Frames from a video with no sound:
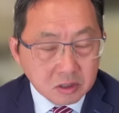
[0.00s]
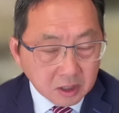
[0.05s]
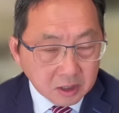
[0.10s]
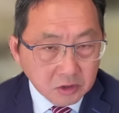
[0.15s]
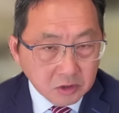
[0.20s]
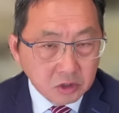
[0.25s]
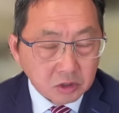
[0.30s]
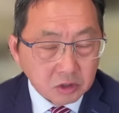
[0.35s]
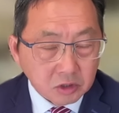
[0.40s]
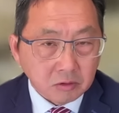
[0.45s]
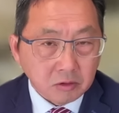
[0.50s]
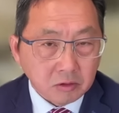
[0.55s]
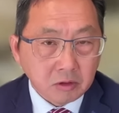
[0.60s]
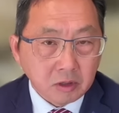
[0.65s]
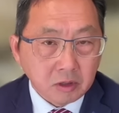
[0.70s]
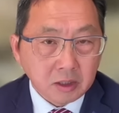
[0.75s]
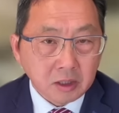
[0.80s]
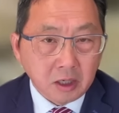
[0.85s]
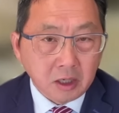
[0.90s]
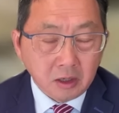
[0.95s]
职很久，后
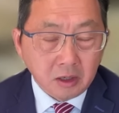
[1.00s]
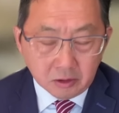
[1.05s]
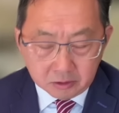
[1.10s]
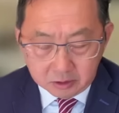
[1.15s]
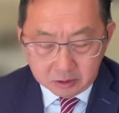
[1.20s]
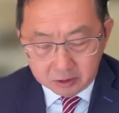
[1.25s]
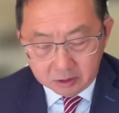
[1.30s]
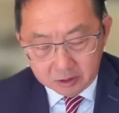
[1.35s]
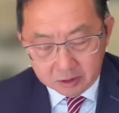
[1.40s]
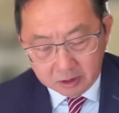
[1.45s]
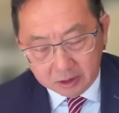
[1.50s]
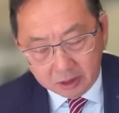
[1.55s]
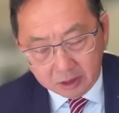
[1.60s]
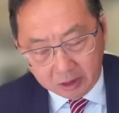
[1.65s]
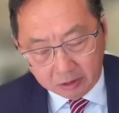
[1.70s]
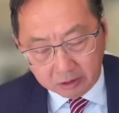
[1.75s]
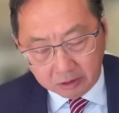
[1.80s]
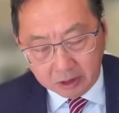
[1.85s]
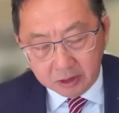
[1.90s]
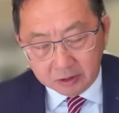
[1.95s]
来到这个
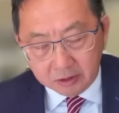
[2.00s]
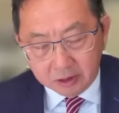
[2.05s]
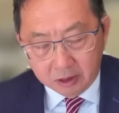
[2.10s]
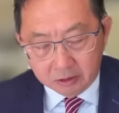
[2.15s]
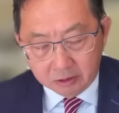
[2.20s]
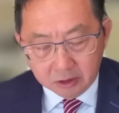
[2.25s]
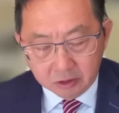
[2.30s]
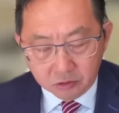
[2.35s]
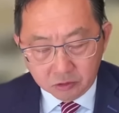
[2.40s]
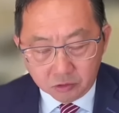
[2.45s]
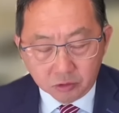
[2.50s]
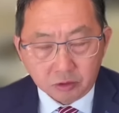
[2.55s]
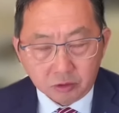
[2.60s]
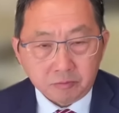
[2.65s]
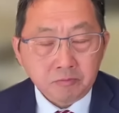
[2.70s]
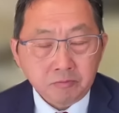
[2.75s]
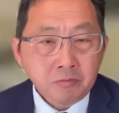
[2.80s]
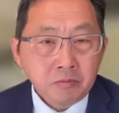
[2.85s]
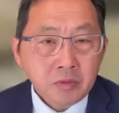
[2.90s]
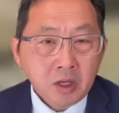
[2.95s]
辽宁辽宁去，